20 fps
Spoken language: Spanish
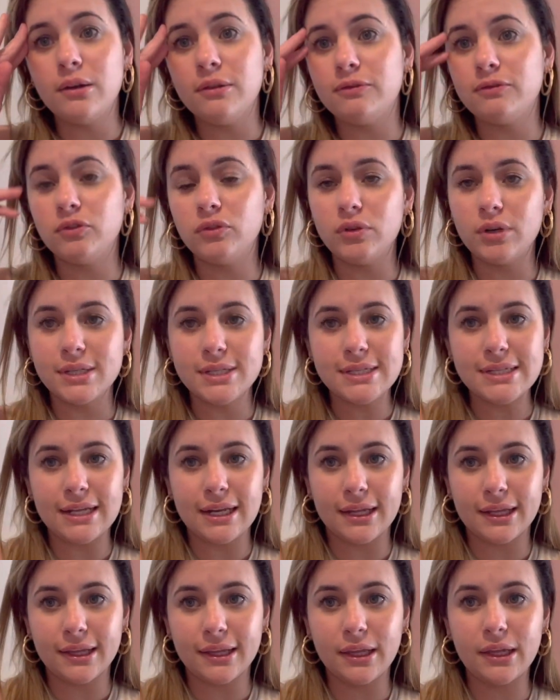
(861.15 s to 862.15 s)
full
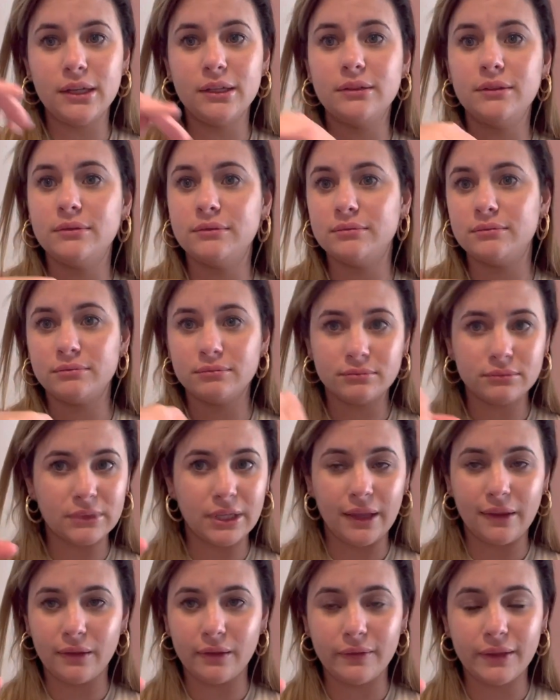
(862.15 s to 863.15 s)
ensalada
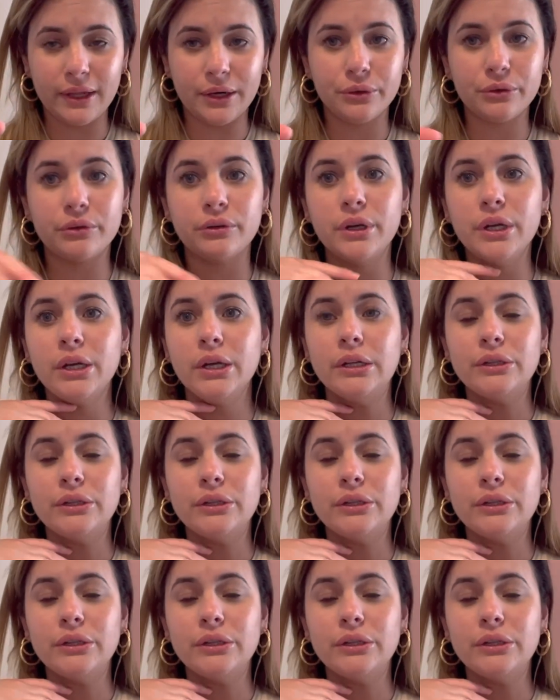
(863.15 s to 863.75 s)
nada de arroz.